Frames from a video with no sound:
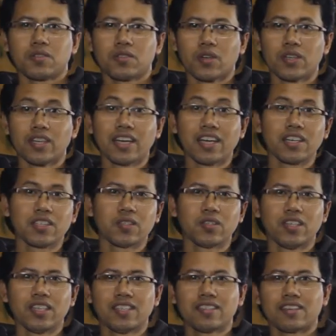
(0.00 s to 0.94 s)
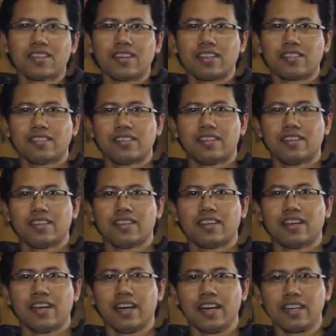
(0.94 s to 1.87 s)
Saudara-saudari terkasih,
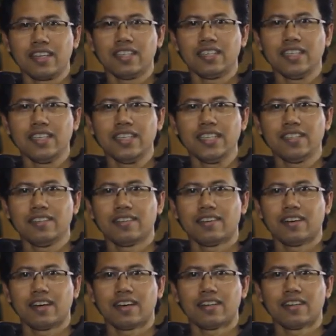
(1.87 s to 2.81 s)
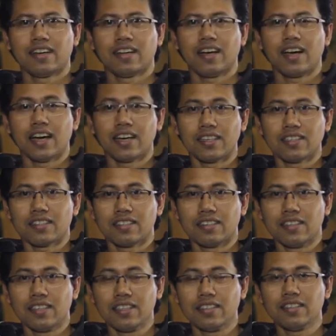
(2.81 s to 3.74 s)
hari ini adalah hari
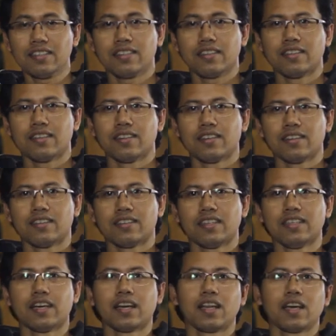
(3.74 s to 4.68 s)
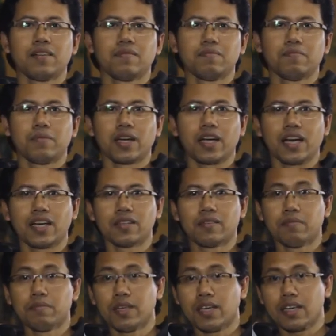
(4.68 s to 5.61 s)
Senin di dalam
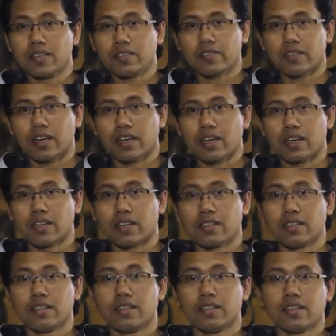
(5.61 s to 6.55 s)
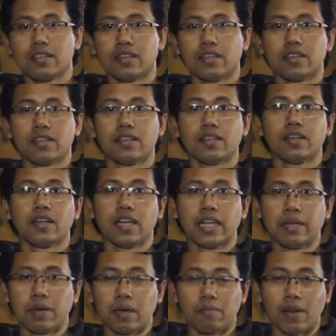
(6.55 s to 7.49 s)
pekan biasa
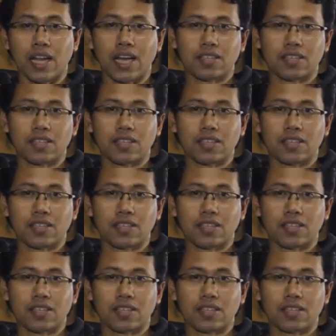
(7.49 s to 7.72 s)
ke-15.